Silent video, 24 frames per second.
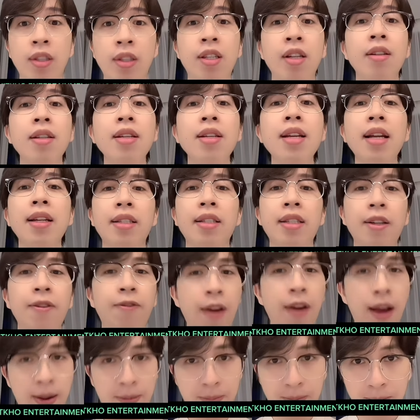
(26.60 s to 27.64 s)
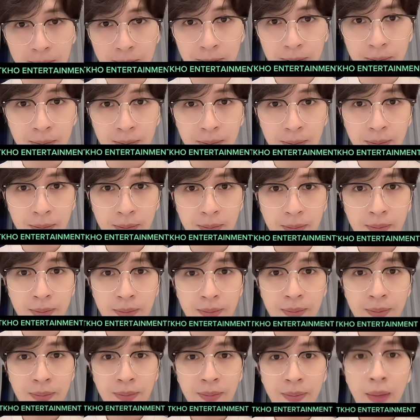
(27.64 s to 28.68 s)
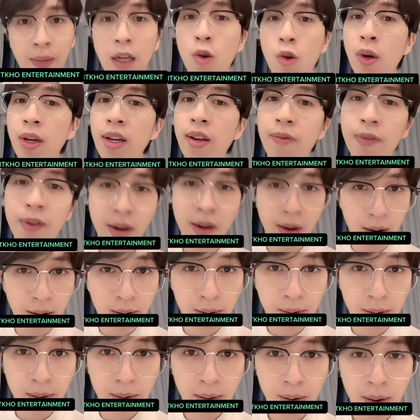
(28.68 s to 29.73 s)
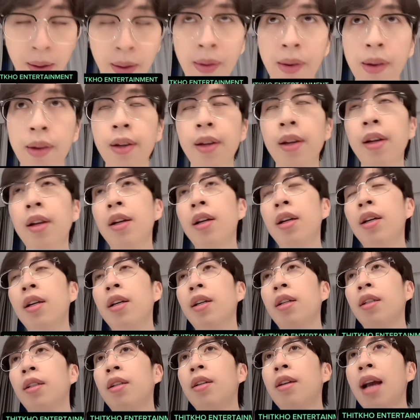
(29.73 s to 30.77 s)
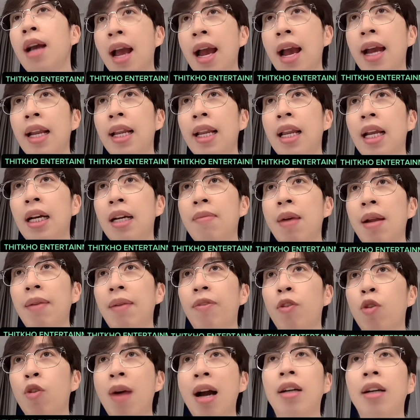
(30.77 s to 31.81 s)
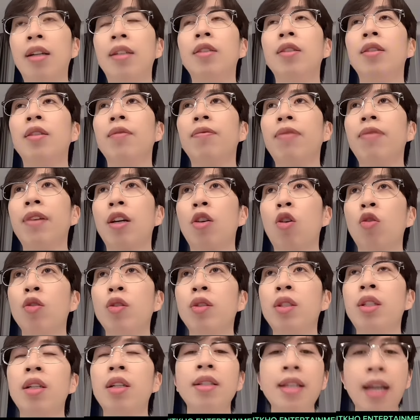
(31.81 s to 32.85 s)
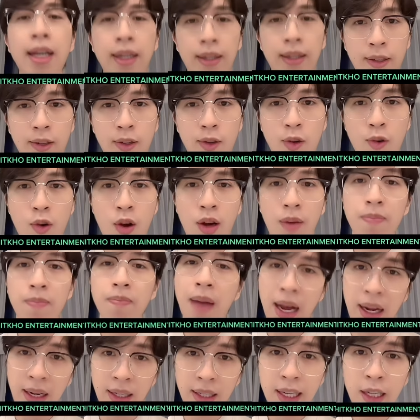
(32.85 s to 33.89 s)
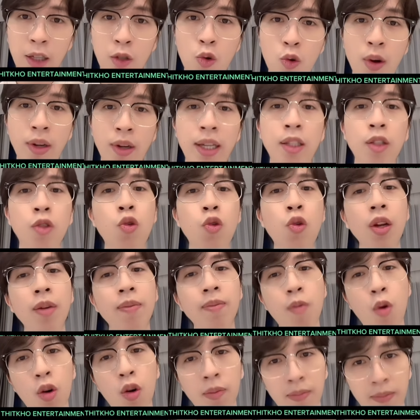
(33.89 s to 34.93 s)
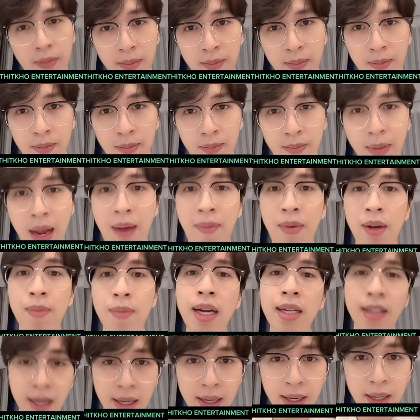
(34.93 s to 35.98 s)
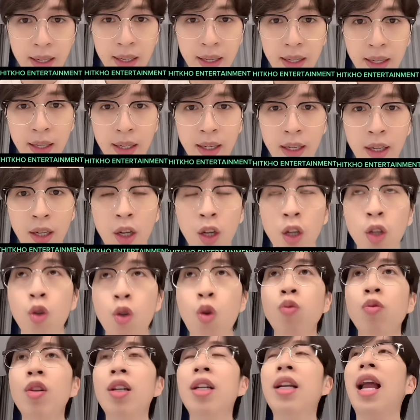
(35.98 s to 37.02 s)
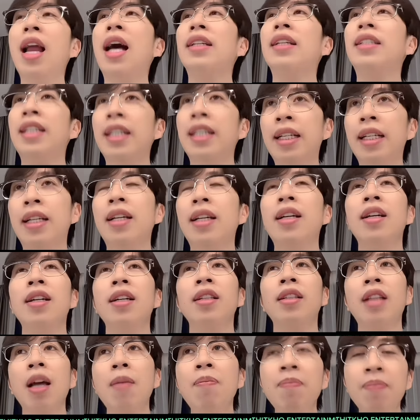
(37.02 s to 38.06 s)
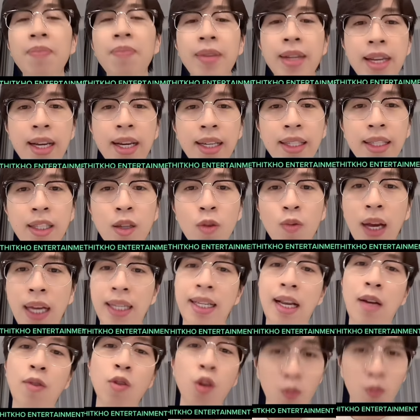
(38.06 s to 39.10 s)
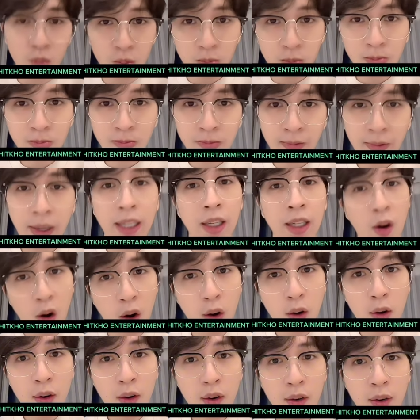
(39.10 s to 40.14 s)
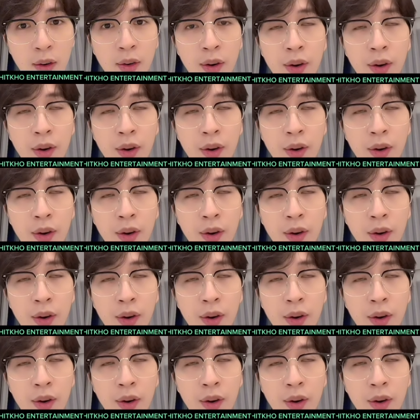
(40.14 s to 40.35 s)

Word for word: hoặc chứng nhận sư phạm tại cơ quan địa phương thứ hai là các bạn phải có bằng phải có chứng nhận hoặc bằng liên quan đến chuyên môn mà các bạn dạy cũng như là gì thâm niên trong ngành giáo dục phải có